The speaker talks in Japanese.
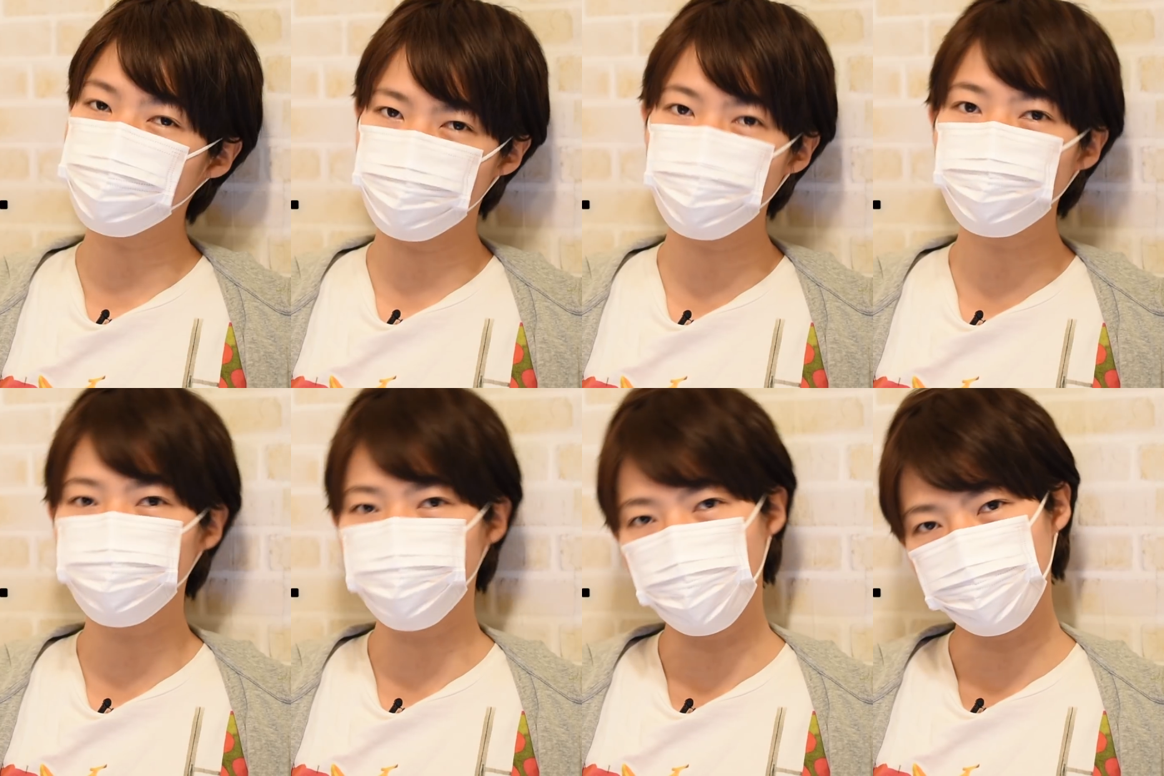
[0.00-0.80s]
as
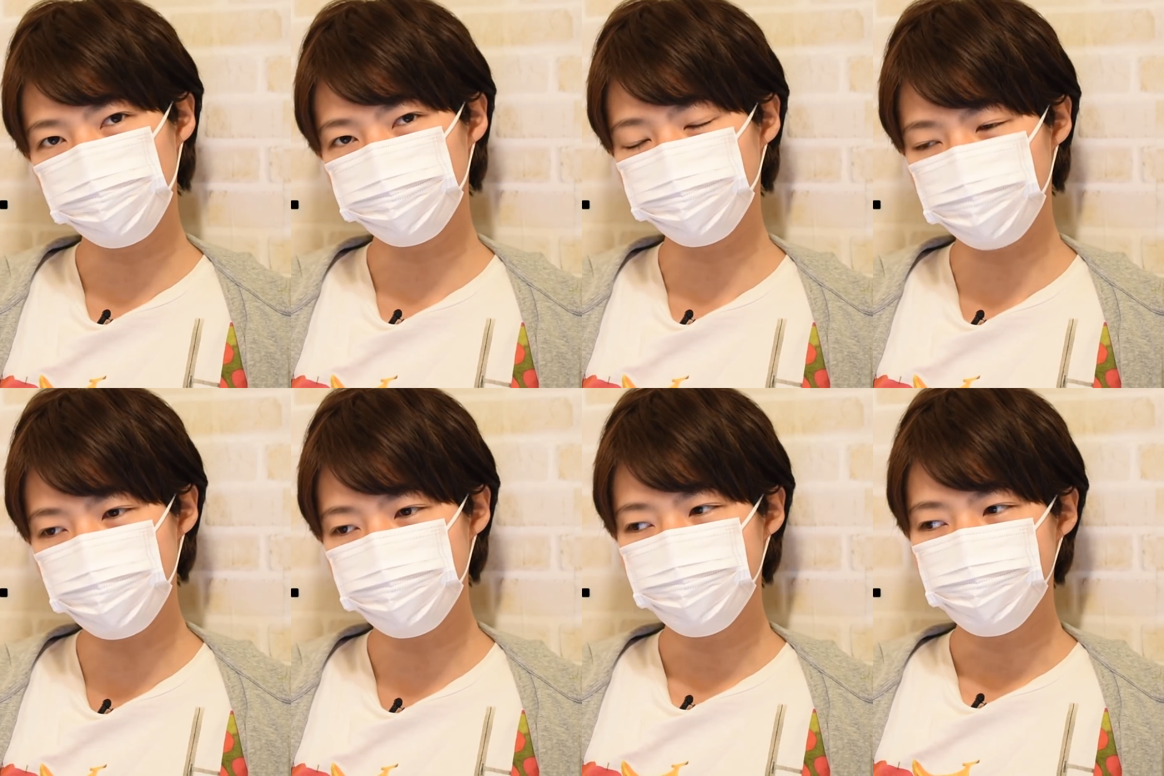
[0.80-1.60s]
usual」と
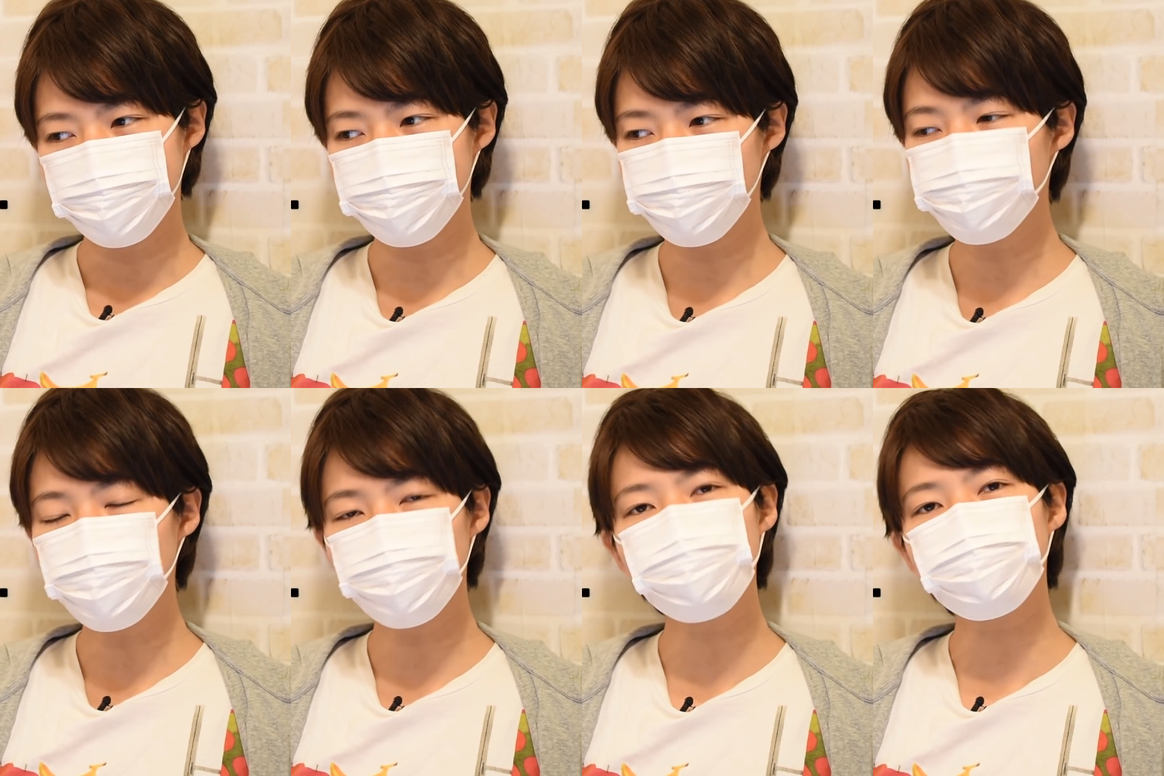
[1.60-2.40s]
か「いつ
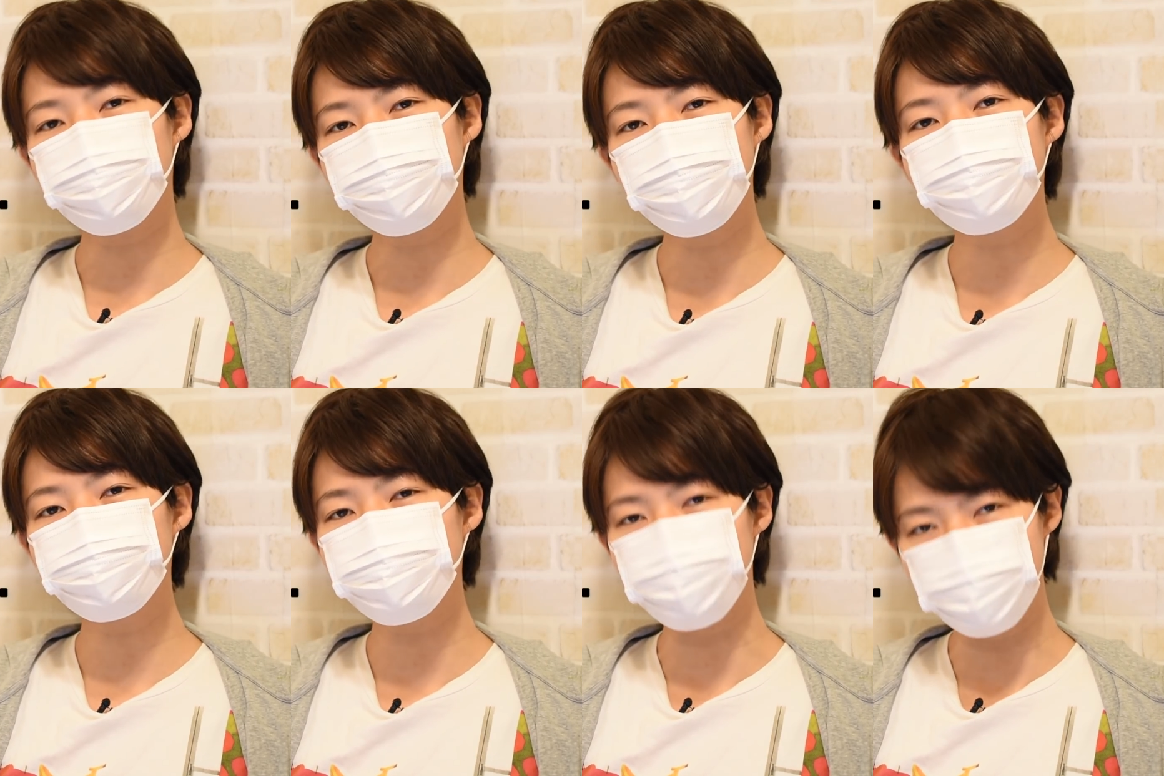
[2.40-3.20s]
も通り普
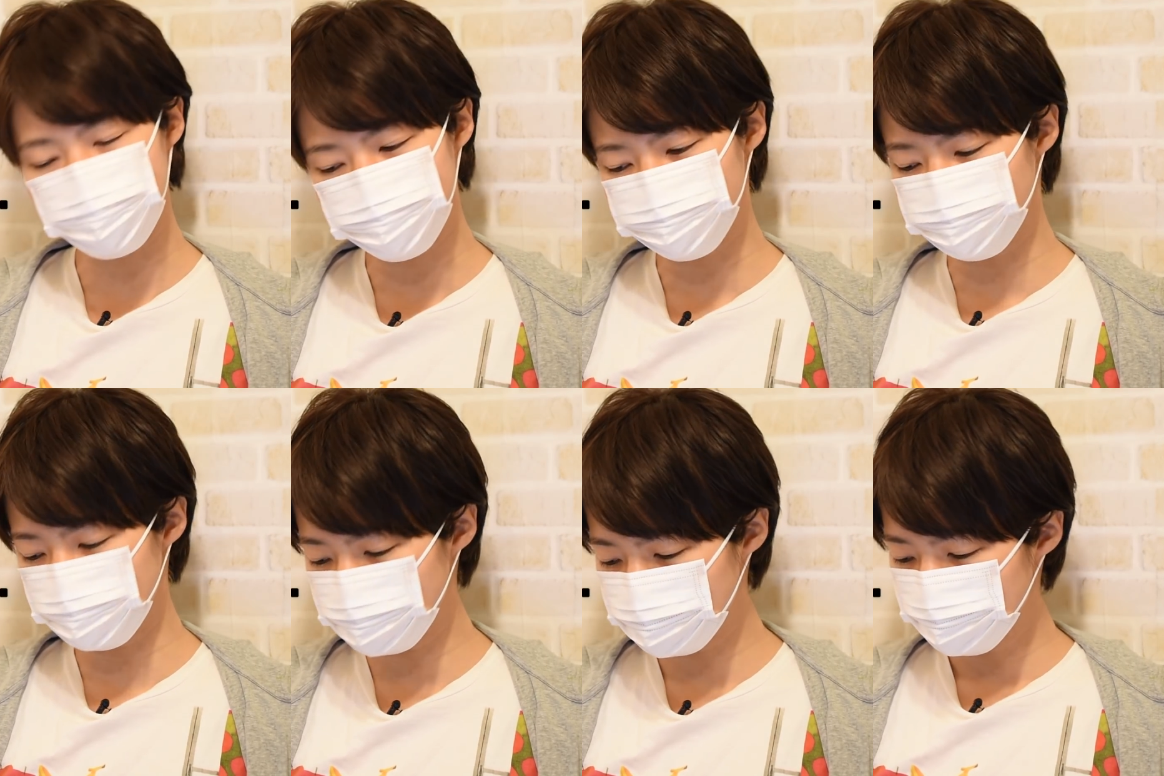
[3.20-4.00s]
段通りです」と
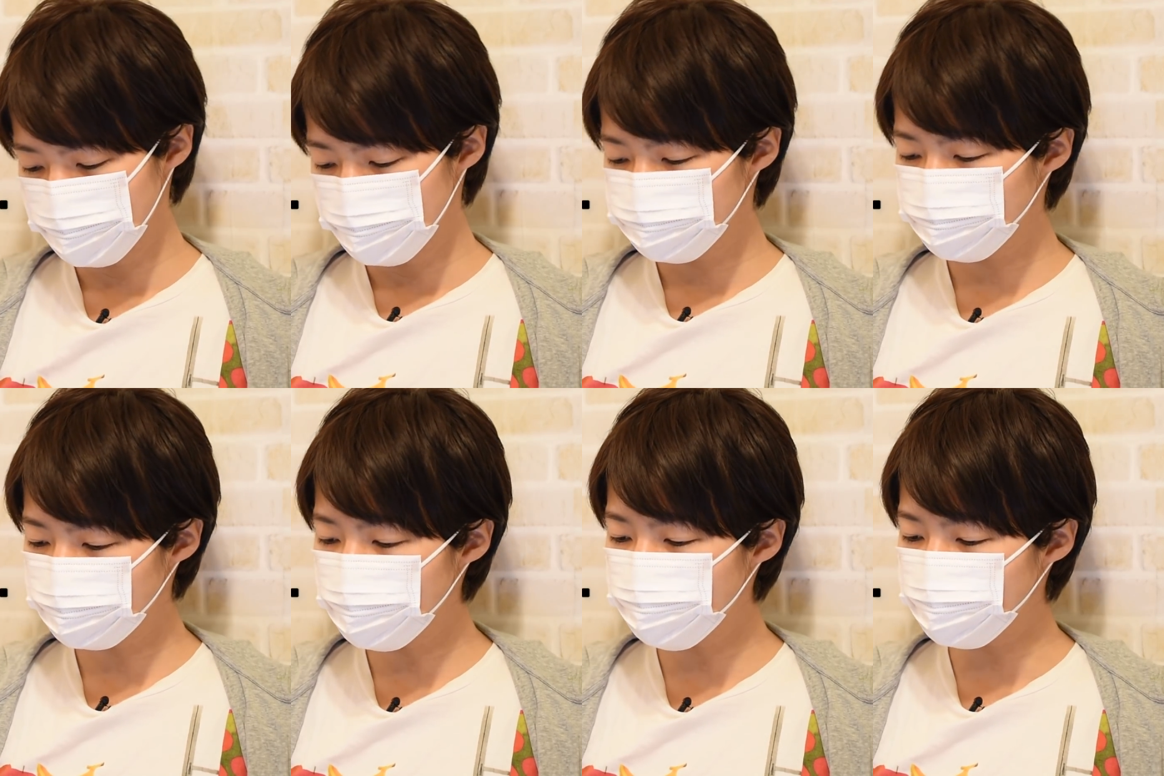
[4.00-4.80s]
かねそれ
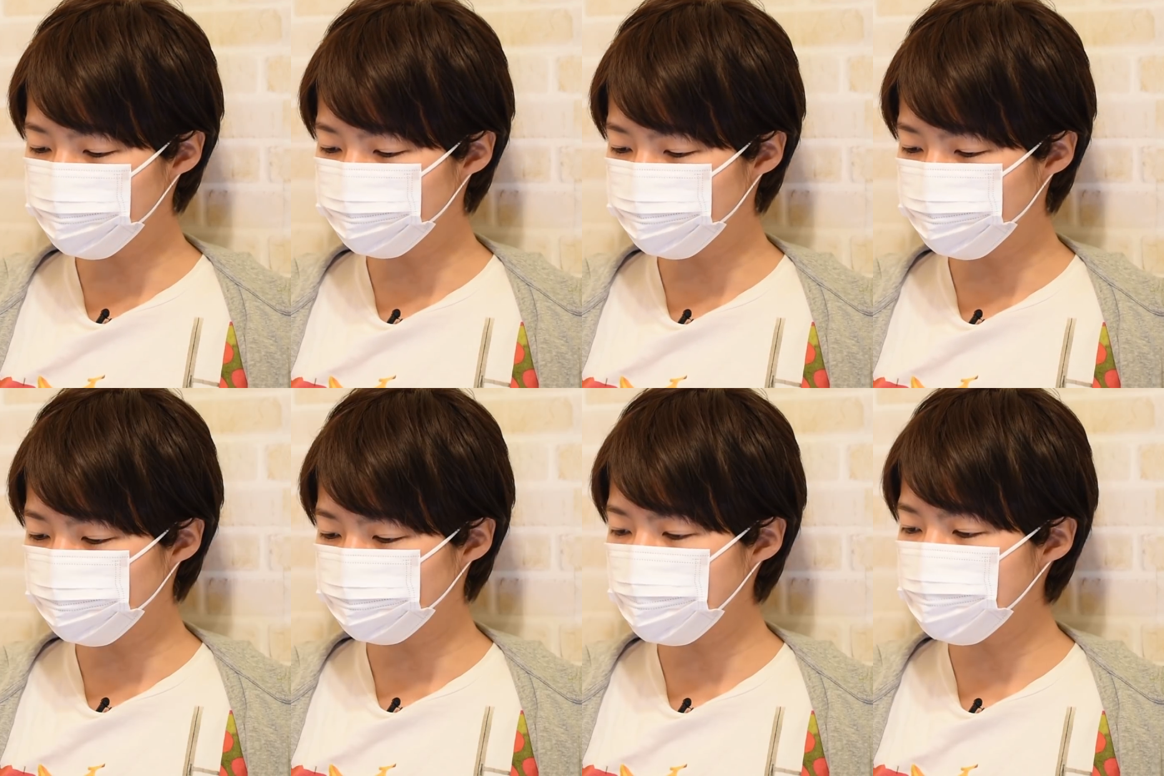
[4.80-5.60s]
か、まあ、こ
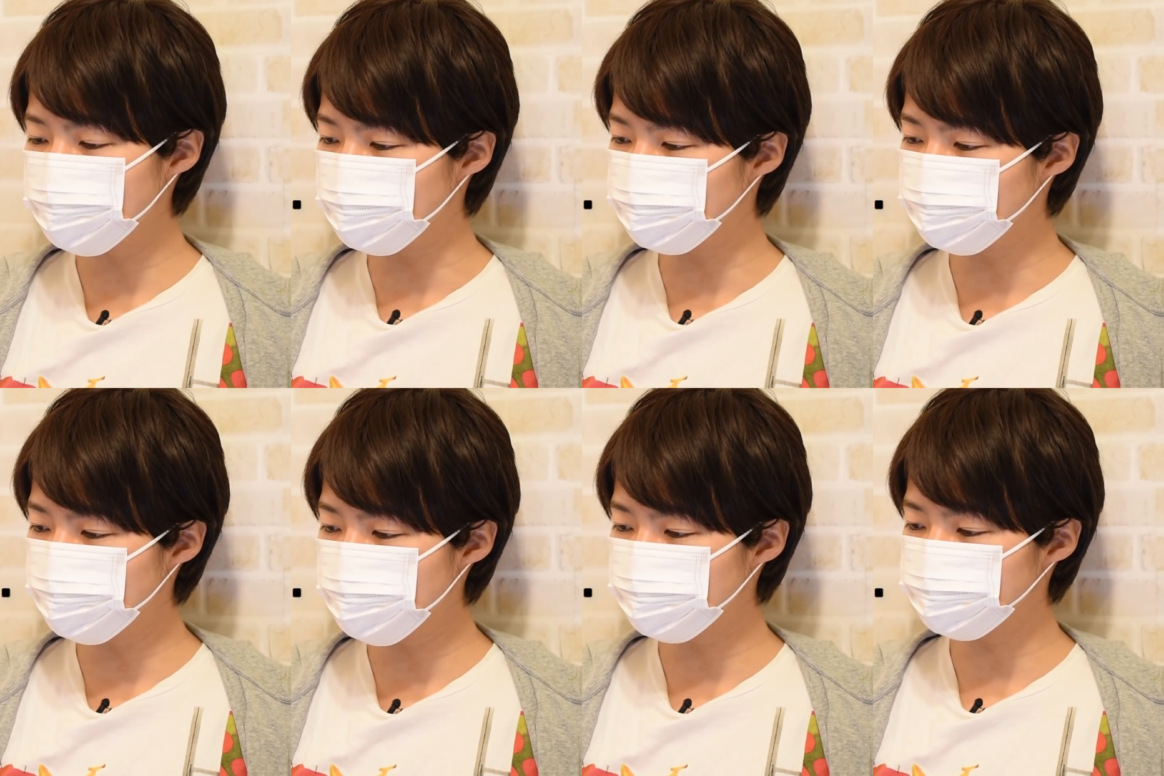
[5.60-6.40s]
の体温
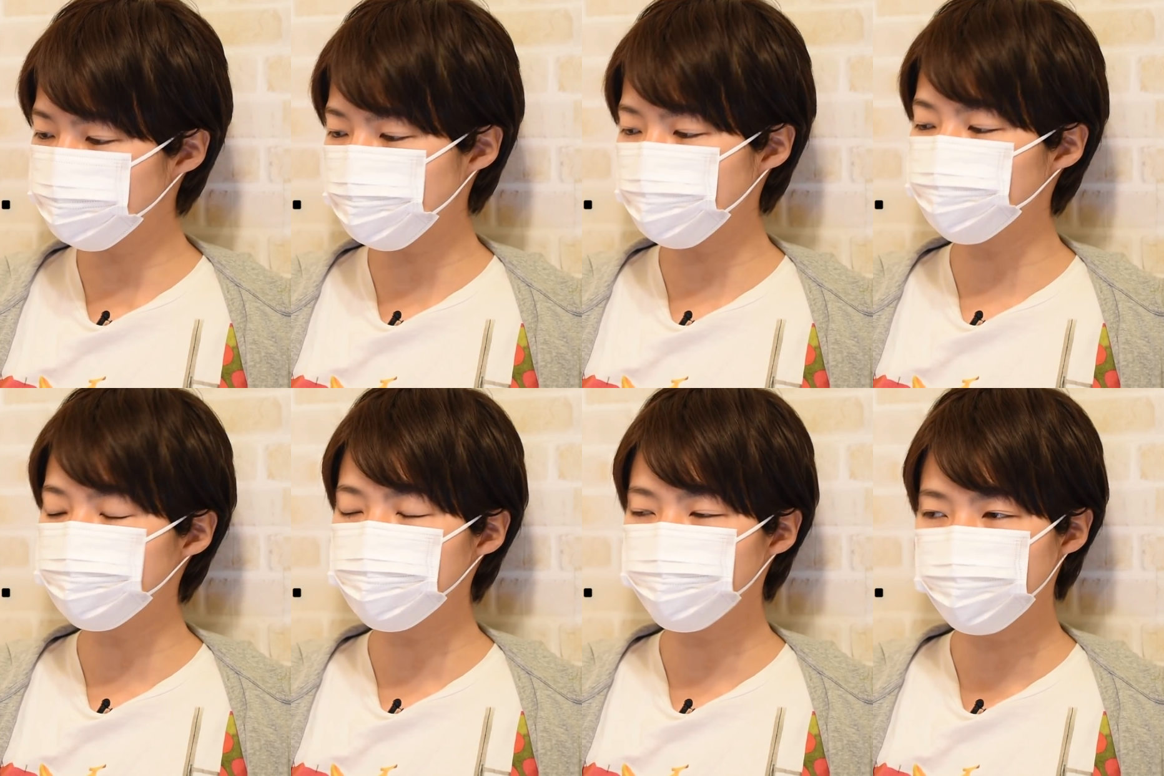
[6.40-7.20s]
をそのまま言っ
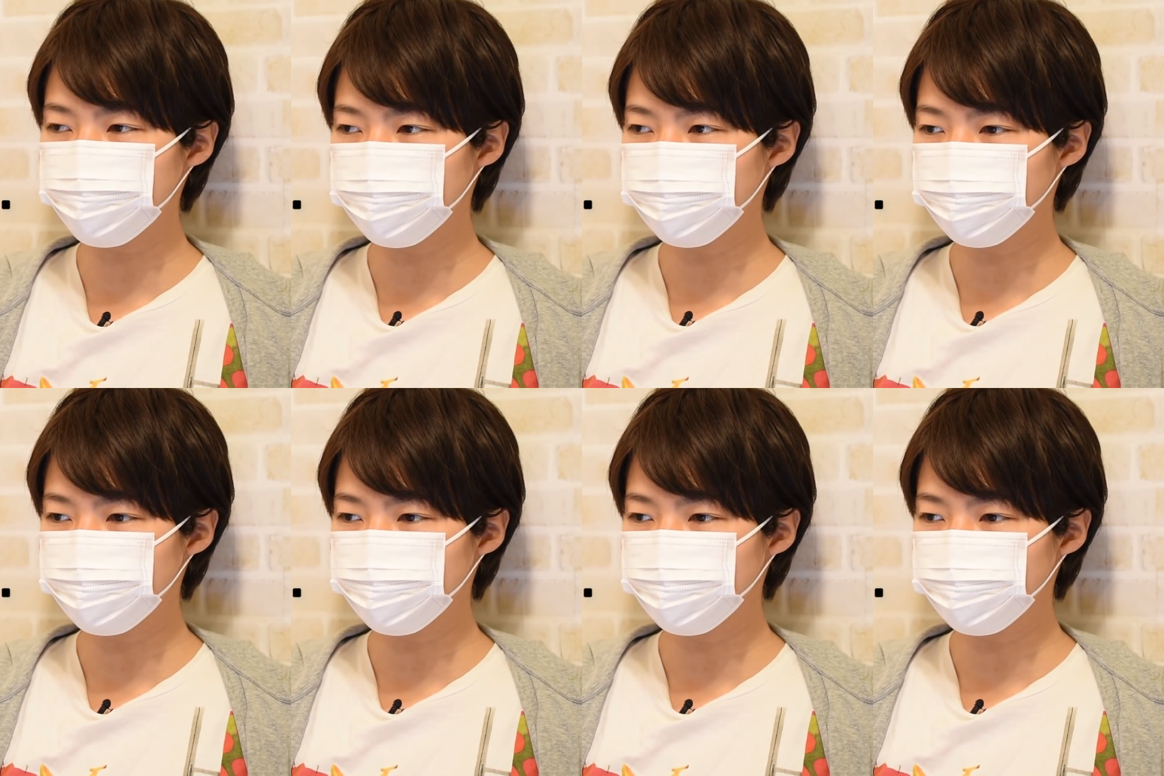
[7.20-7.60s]
てしまう